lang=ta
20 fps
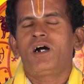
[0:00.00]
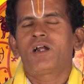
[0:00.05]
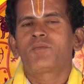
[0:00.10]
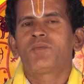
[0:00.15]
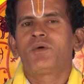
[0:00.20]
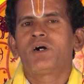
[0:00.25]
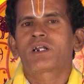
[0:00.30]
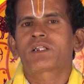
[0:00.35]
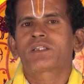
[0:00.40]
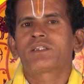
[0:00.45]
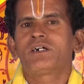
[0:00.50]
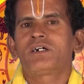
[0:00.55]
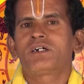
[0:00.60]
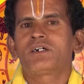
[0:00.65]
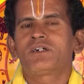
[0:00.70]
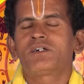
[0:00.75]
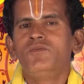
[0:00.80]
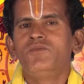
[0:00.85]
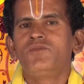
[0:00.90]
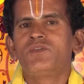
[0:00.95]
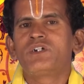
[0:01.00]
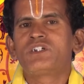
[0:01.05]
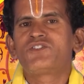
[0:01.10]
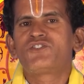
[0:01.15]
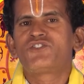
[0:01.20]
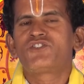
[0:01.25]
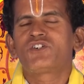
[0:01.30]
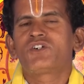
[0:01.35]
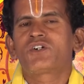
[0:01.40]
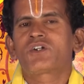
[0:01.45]
அன்பார்ந்த
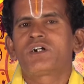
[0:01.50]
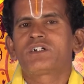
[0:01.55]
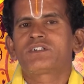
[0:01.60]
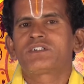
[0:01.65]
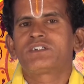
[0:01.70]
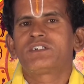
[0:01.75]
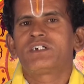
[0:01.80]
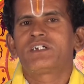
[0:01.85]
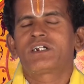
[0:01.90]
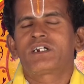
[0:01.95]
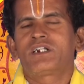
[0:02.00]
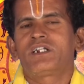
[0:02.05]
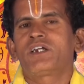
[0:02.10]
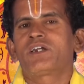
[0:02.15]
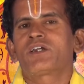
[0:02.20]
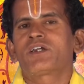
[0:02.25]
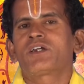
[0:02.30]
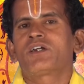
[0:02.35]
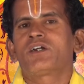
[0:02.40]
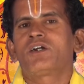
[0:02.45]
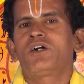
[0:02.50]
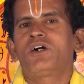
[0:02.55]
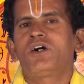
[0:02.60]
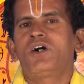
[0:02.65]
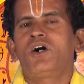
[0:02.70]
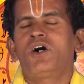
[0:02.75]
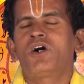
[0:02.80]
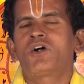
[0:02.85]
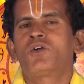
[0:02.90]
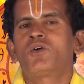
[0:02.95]
விருச்சிகராசினியர்களே
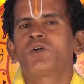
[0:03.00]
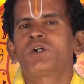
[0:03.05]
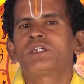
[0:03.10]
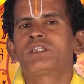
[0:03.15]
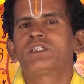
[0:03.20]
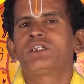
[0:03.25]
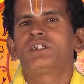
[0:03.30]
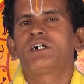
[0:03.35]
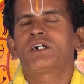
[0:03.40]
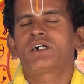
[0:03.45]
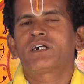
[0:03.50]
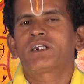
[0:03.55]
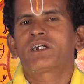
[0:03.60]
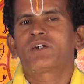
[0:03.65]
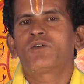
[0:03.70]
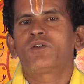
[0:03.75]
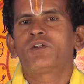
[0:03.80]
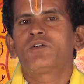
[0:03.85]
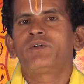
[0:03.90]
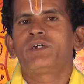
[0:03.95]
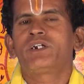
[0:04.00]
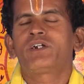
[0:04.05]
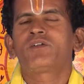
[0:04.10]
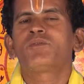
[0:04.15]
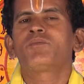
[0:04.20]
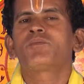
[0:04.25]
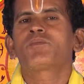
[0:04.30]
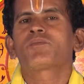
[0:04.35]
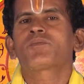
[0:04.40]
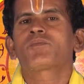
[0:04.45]
ஆரோக்கியத்தில் அக்கறை கொள்ள
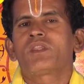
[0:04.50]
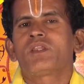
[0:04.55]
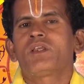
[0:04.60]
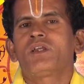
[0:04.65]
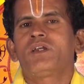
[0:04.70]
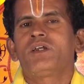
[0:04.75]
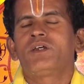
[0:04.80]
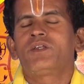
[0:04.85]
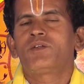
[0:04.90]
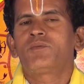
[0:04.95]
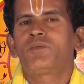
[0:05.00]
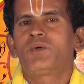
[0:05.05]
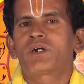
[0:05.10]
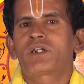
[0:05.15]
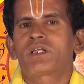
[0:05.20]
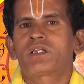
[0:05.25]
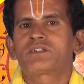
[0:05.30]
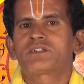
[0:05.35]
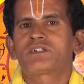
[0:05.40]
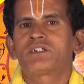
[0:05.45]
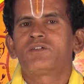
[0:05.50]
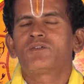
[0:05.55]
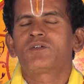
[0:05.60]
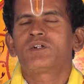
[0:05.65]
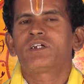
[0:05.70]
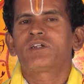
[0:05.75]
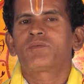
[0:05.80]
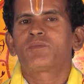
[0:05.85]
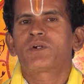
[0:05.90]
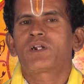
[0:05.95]
வேண்டும் எதிர்பாராத
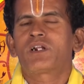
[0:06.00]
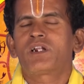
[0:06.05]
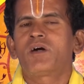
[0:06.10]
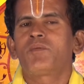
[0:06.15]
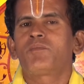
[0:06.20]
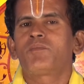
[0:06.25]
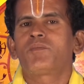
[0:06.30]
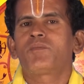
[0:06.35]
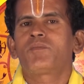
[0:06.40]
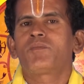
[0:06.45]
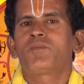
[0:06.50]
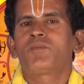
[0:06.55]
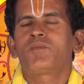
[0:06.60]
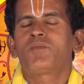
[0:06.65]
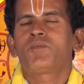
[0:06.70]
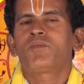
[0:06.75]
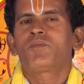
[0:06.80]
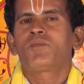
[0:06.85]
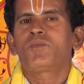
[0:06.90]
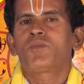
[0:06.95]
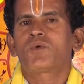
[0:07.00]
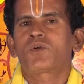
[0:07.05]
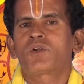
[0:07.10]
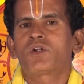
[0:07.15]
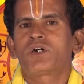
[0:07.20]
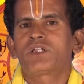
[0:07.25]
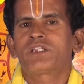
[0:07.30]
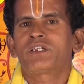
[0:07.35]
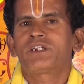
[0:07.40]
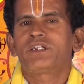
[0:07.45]
செலவுகள் ஏற்படலாம்
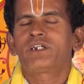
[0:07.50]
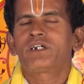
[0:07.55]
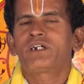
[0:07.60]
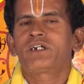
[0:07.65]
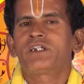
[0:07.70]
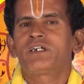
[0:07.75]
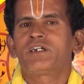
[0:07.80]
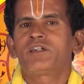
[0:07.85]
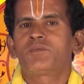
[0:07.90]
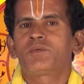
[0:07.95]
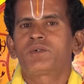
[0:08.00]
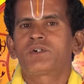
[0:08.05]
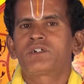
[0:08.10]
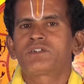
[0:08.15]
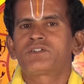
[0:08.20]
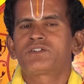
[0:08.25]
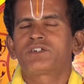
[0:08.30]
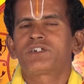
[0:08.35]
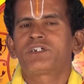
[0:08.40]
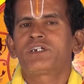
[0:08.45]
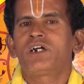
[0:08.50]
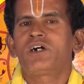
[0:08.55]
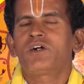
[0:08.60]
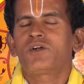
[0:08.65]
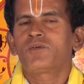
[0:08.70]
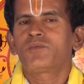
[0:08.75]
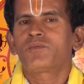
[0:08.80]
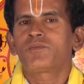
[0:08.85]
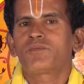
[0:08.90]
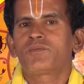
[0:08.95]
பொருளாதார நெருக்கடி ஏற்பட்டு
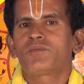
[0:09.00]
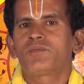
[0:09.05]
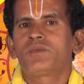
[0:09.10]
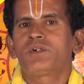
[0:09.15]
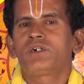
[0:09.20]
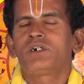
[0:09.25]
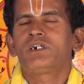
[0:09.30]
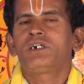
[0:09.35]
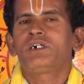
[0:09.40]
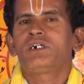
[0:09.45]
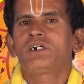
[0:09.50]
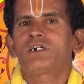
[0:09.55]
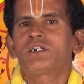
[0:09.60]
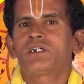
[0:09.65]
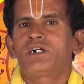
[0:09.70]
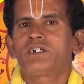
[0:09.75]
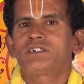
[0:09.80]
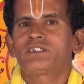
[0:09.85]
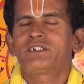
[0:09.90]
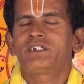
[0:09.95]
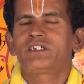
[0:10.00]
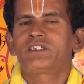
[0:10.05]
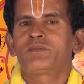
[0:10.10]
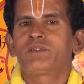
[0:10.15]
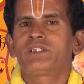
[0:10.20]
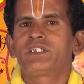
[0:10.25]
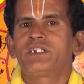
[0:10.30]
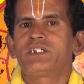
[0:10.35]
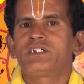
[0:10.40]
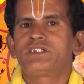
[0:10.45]
சரியாகும் ராசி
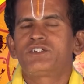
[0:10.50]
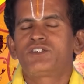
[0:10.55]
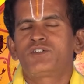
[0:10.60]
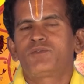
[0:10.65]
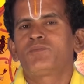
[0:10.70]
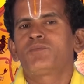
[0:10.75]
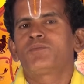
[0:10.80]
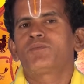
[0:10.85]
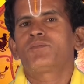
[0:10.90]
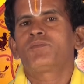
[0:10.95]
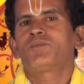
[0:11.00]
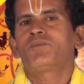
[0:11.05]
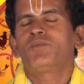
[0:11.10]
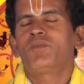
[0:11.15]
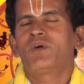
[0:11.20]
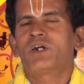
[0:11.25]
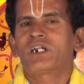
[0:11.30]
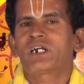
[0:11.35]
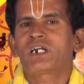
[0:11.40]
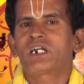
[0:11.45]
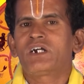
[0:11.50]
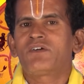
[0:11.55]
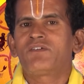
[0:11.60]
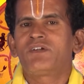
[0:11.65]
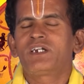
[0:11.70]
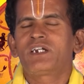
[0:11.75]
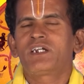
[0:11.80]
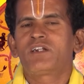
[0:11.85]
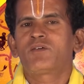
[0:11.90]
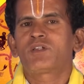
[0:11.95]
அதிபதி நீச்சம்
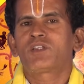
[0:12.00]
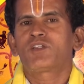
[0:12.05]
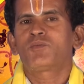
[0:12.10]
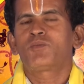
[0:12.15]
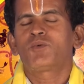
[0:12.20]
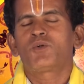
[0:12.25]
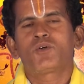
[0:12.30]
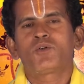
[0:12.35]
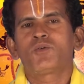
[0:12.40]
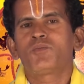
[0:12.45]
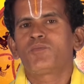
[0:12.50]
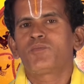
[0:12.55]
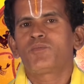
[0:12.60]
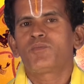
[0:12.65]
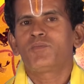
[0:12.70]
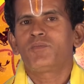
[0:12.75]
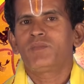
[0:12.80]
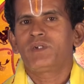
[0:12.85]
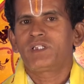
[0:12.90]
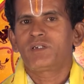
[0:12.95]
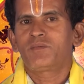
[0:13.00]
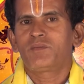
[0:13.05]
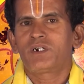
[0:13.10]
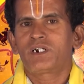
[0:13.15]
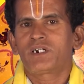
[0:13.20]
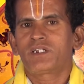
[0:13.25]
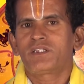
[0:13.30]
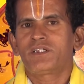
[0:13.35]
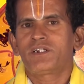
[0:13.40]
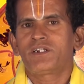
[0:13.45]
மனக்கவலைகள் வந்து போகும்
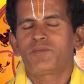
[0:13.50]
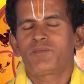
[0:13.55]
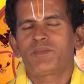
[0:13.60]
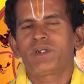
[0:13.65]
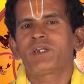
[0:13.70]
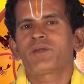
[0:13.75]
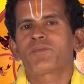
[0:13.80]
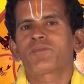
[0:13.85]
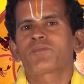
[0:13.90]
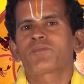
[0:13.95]
மிதமான தினமே